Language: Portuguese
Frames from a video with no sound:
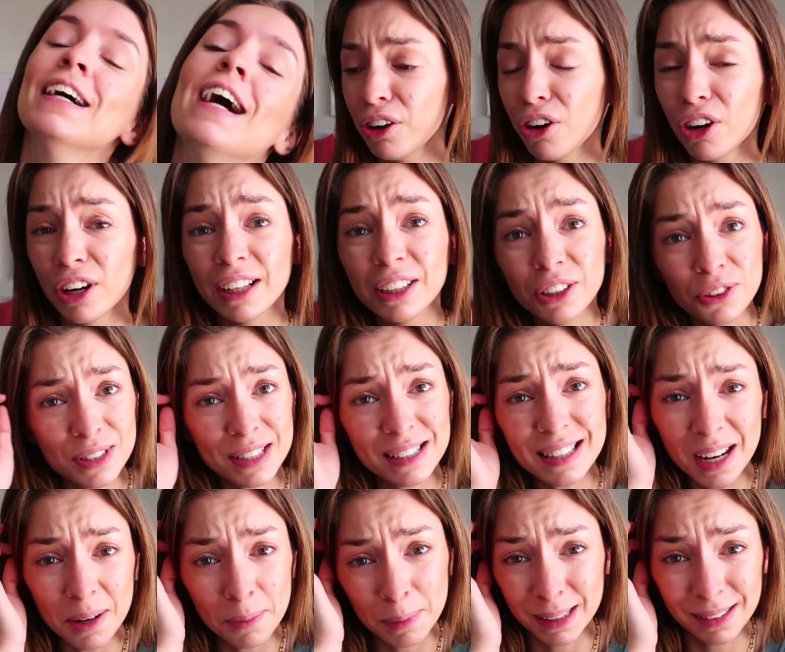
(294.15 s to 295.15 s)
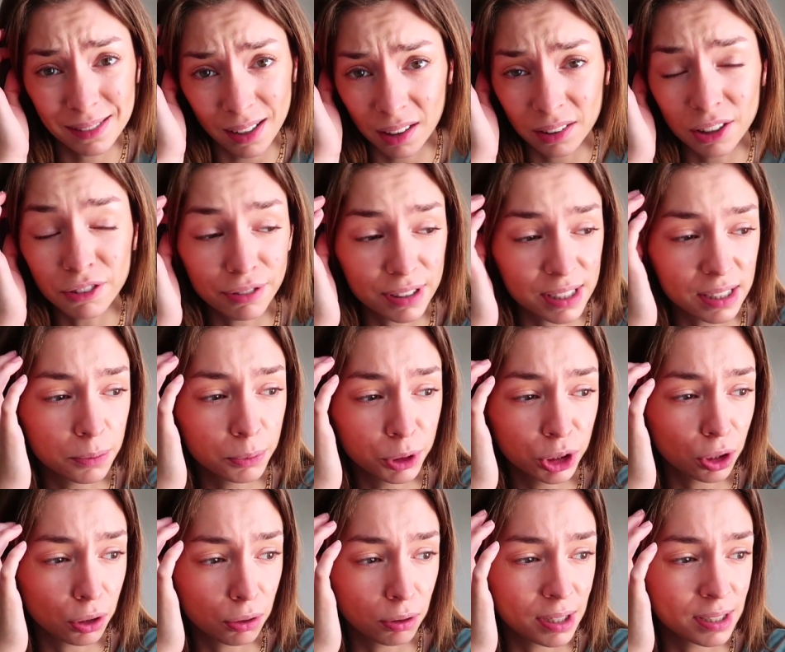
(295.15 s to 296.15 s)
Agora, eu sinceramente ando a fazer
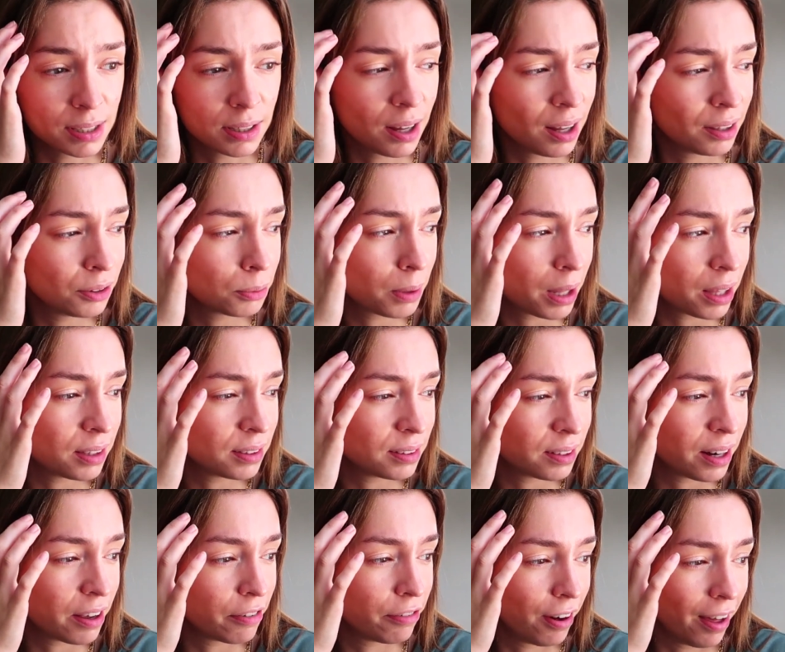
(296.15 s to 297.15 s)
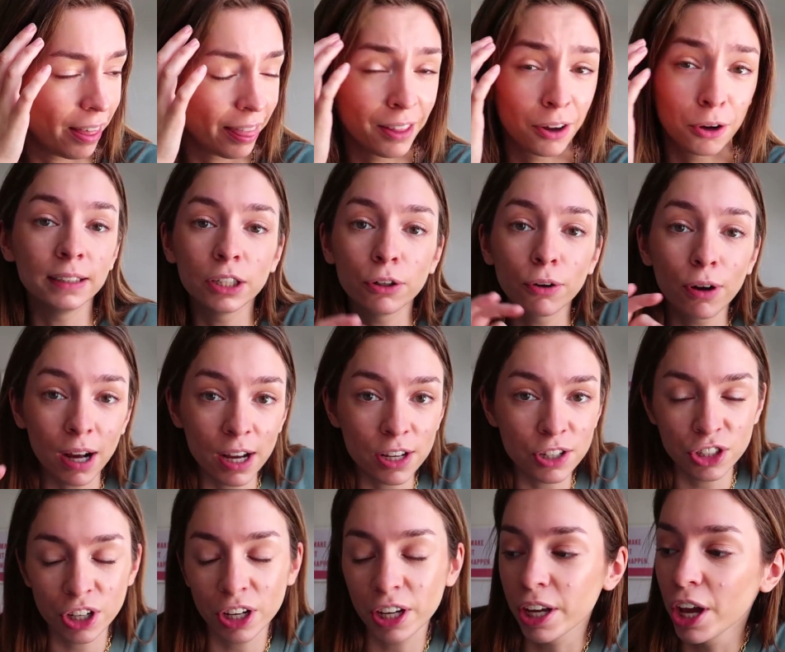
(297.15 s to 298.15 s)
muita coisa, ando um bocado atarefada. Ainda não
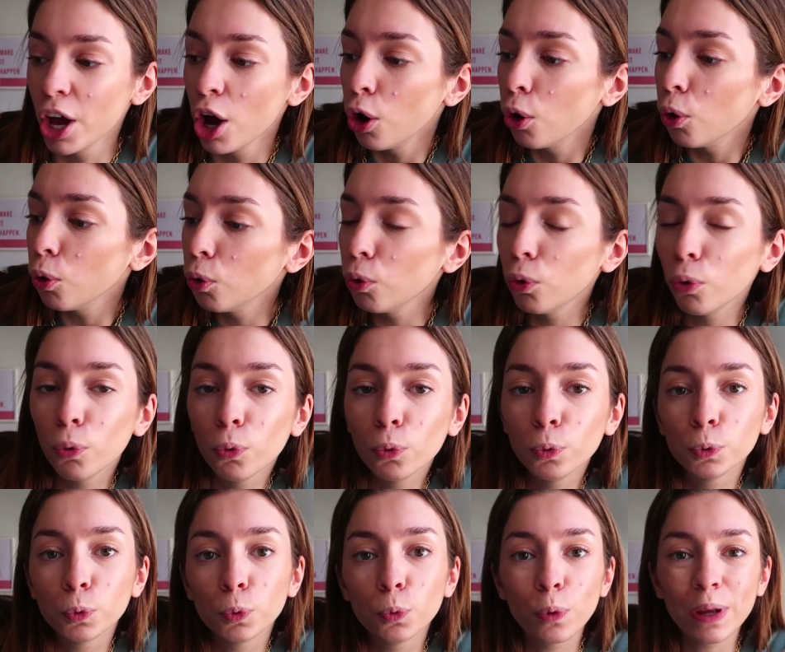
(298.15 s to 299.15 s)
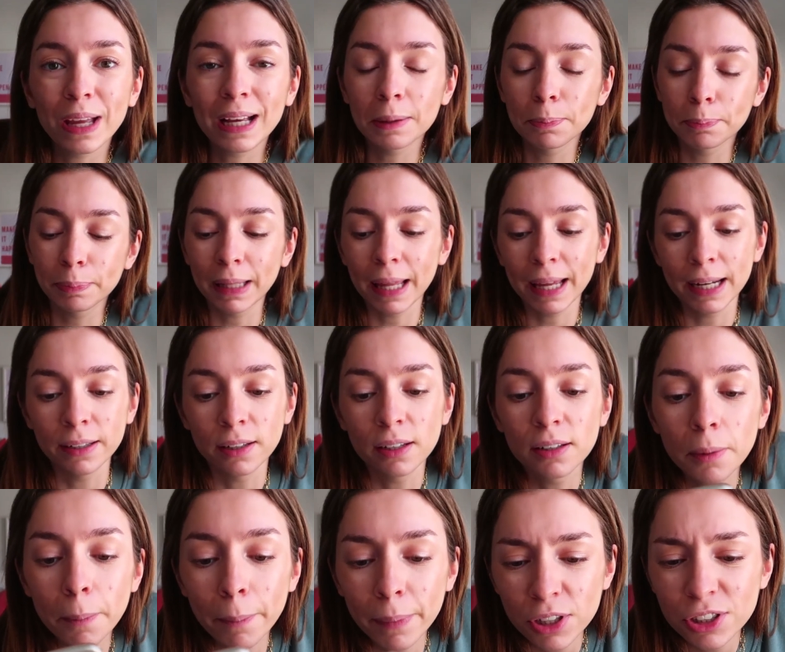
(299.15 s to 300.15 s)
arranjei um week
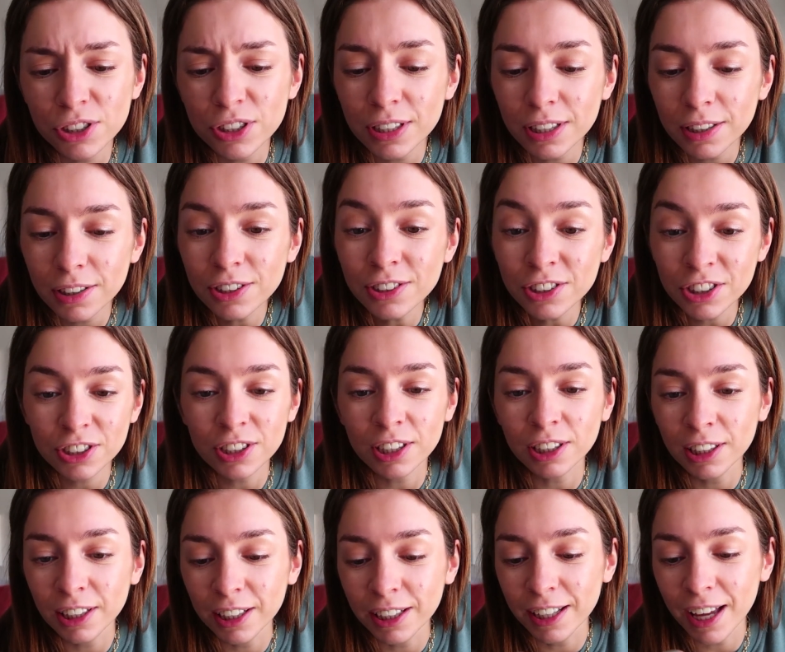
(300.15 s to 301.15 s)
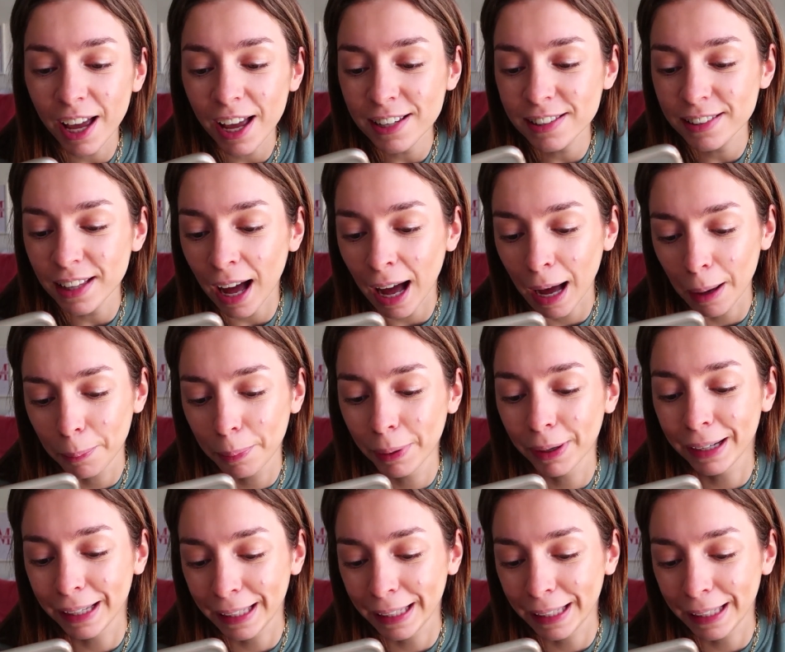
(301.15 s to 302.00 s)
planner, mas instalei esta app